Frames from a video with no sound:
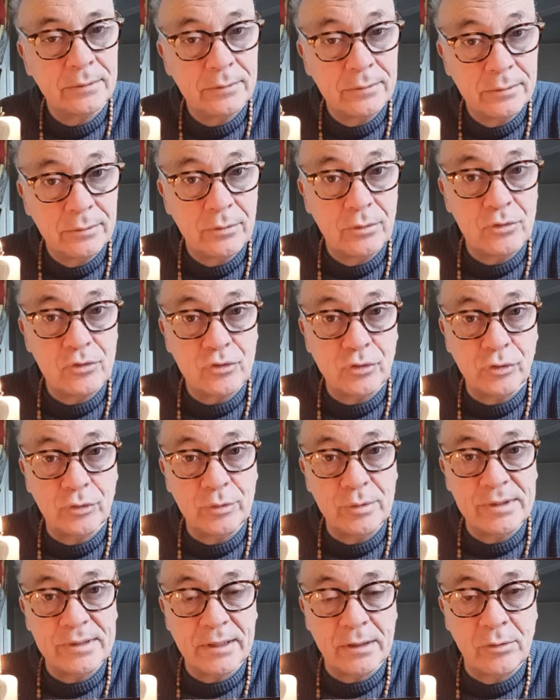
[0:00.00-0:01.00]
Aujourd'hui
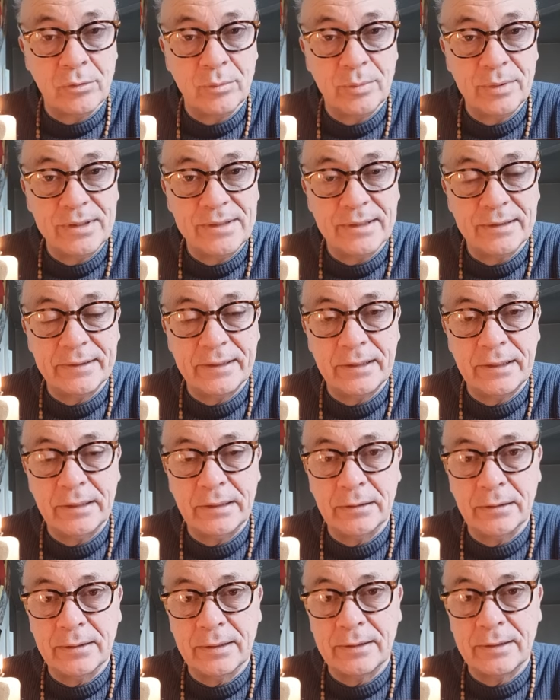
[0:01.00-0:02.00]
s'accomplit cette,
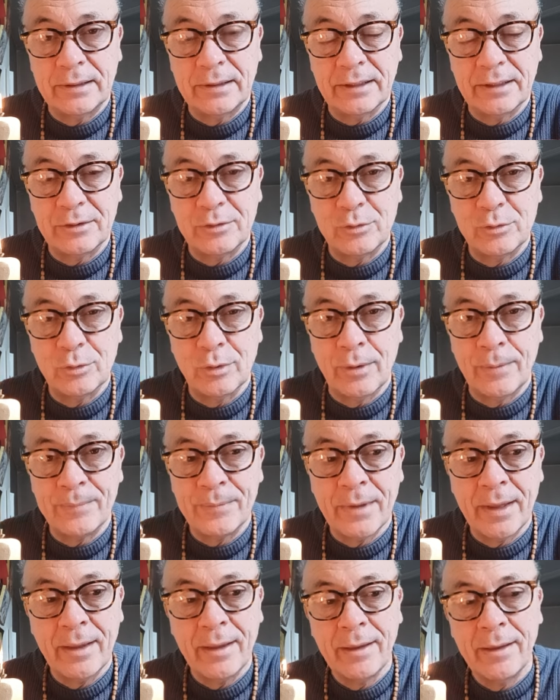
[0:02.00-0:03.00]
écriture.
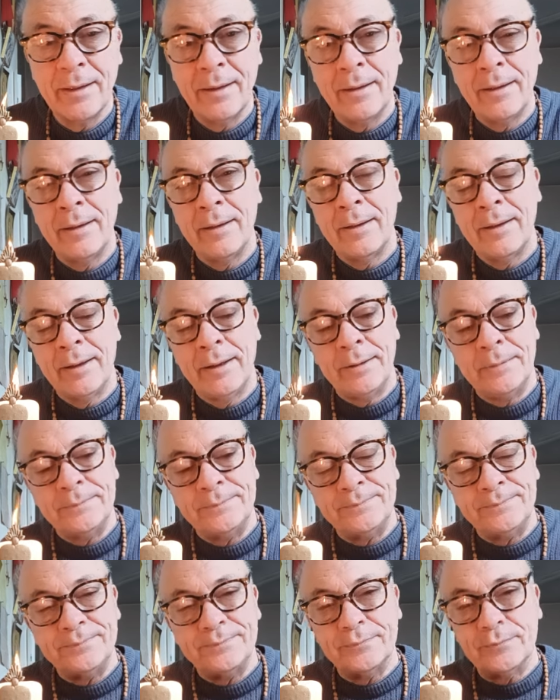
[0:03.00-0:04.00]

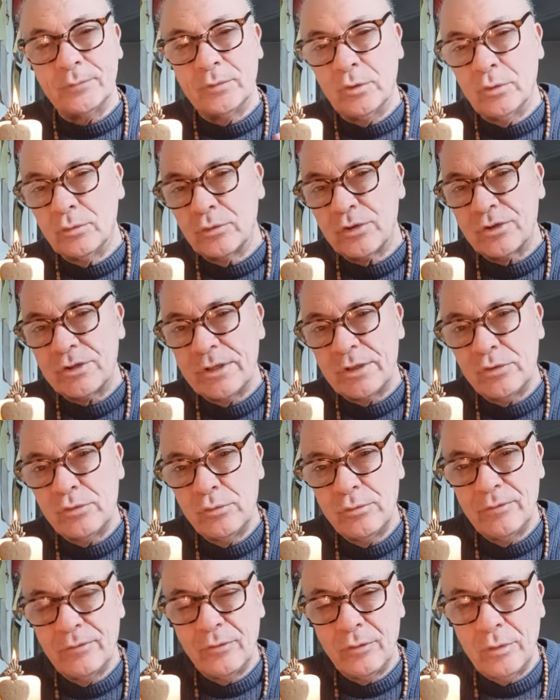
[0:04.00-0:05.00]
Donc
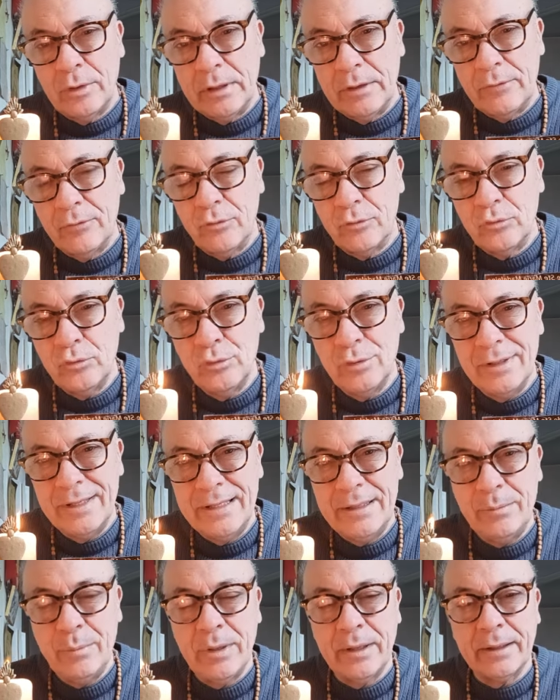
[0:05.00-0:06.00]
Jésus est venu
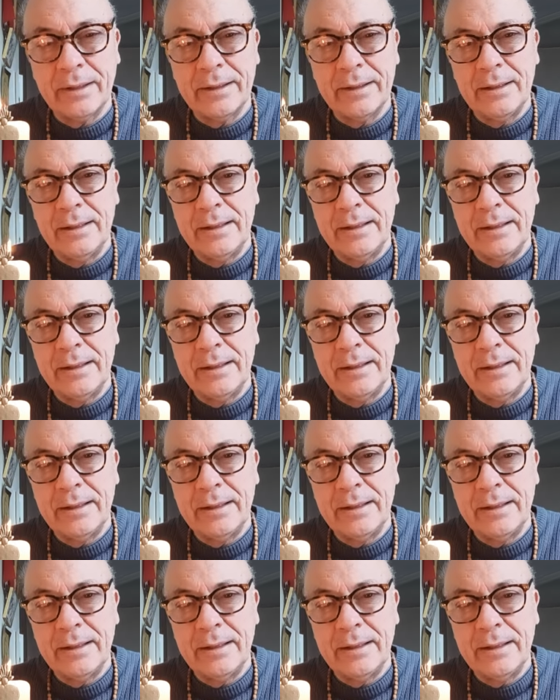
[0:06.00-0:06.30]
libérer les